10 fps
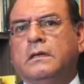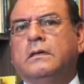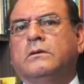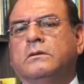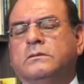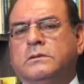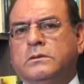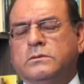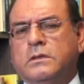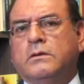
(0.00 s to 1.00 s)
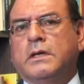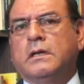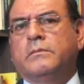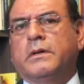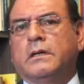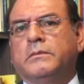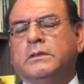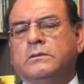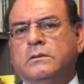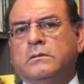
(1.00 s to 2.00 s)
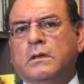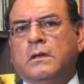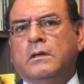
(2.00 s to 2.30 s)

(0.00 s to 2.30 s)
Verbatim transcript: inconstitucional una ley del Parlamento,